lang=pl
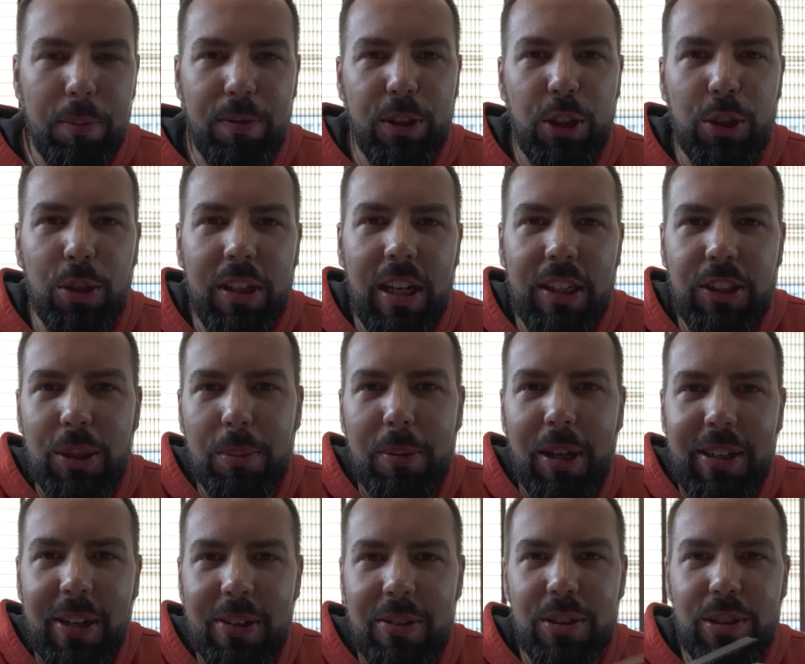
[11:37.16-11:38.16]
wyciągacie
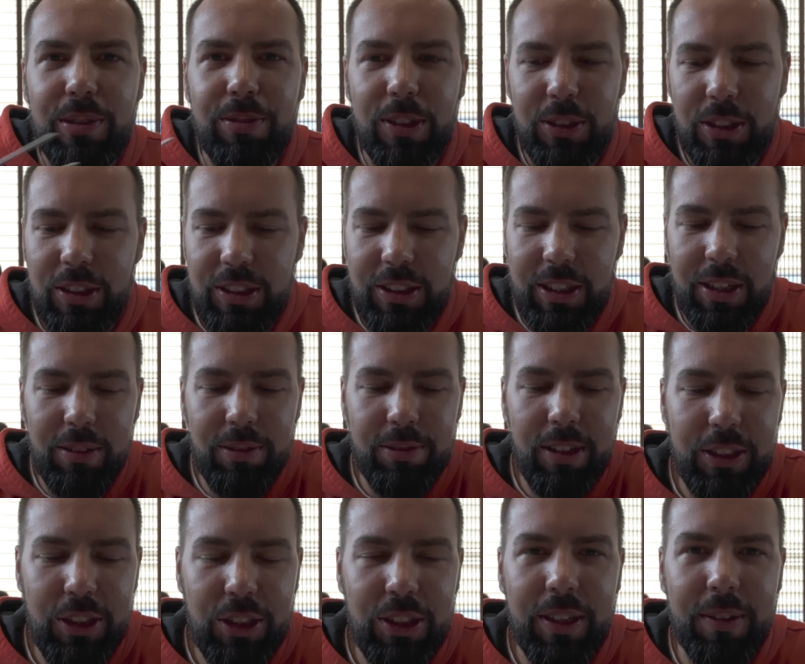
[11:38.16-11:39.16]
makaron z wody,
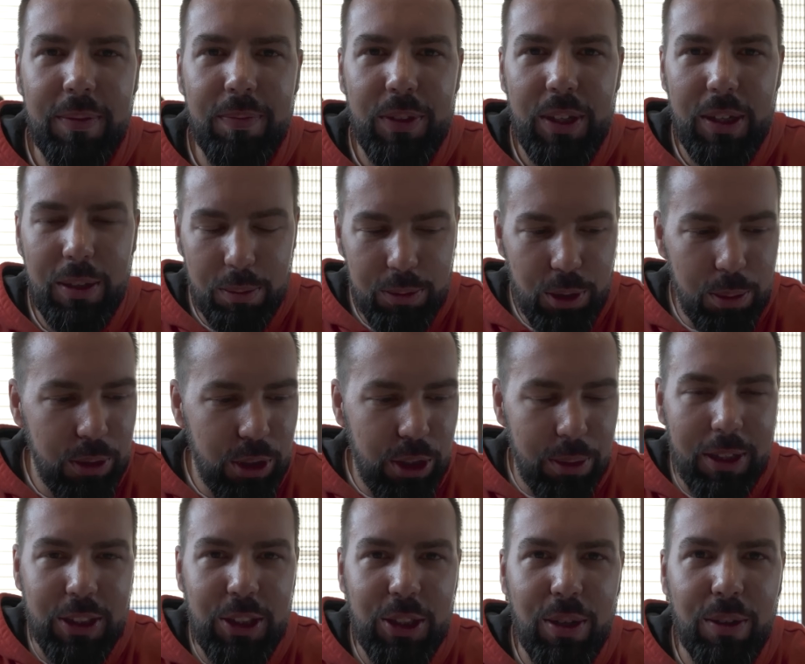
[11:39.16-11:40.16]
zalewacie,
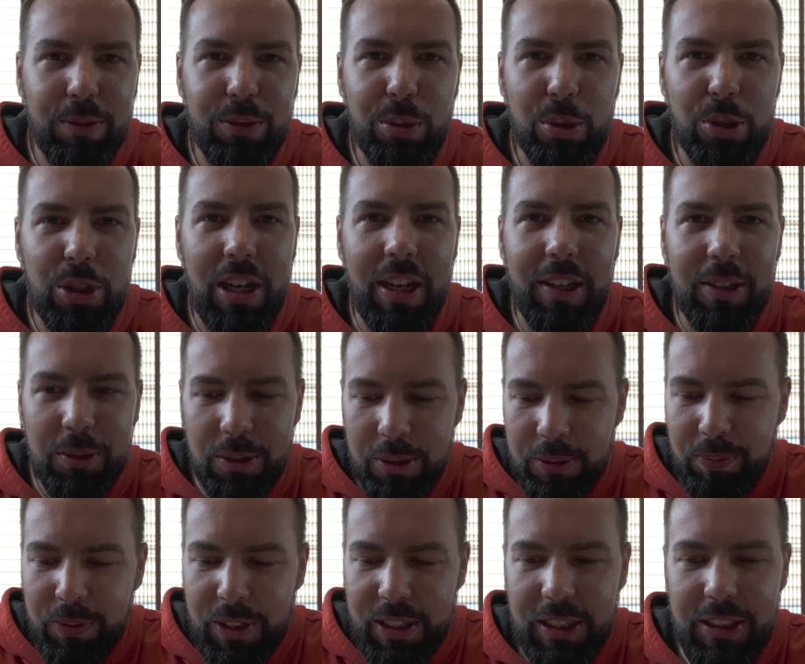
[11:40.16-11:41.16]
trzymacie go w durszlaku
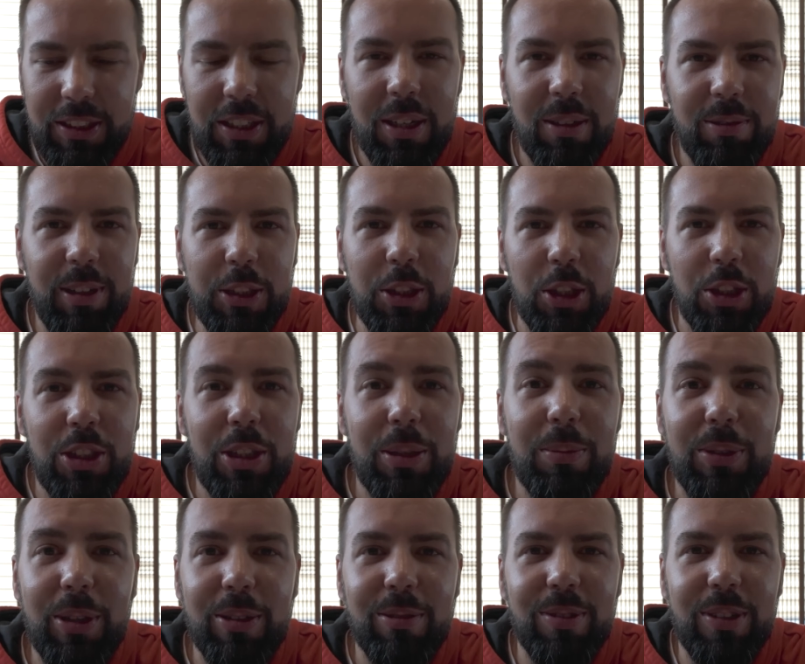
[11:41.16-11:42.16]
i zalewacie
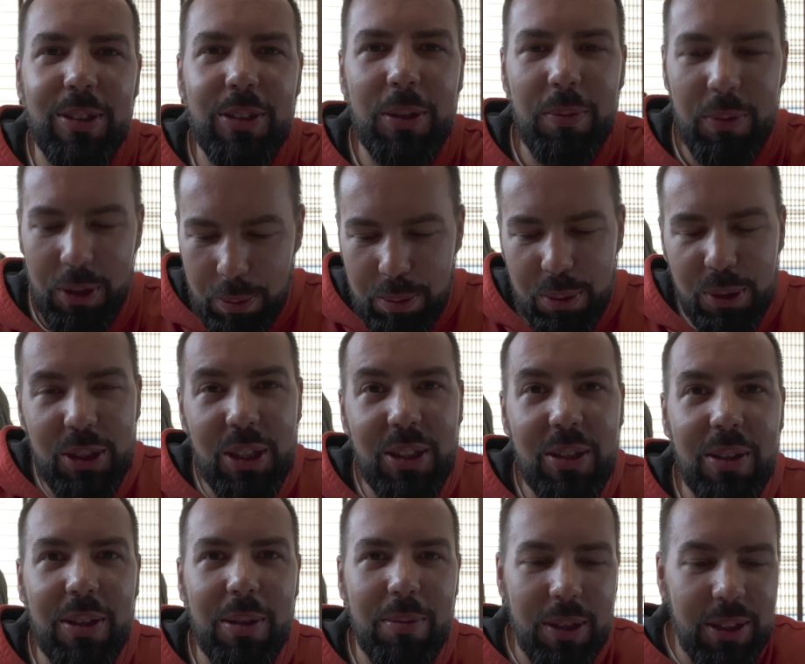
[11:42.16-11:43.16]
zimną wodą i później
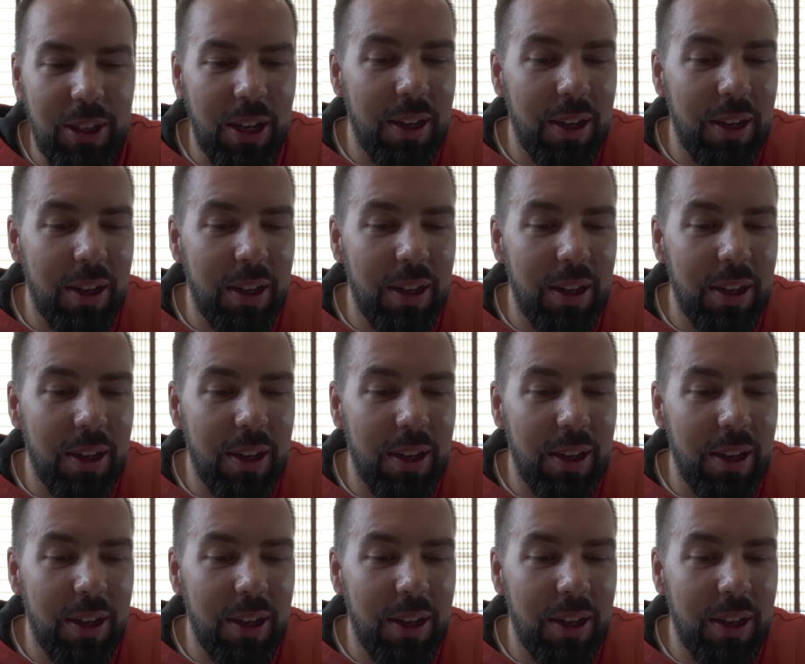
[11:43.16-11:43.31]
go sobie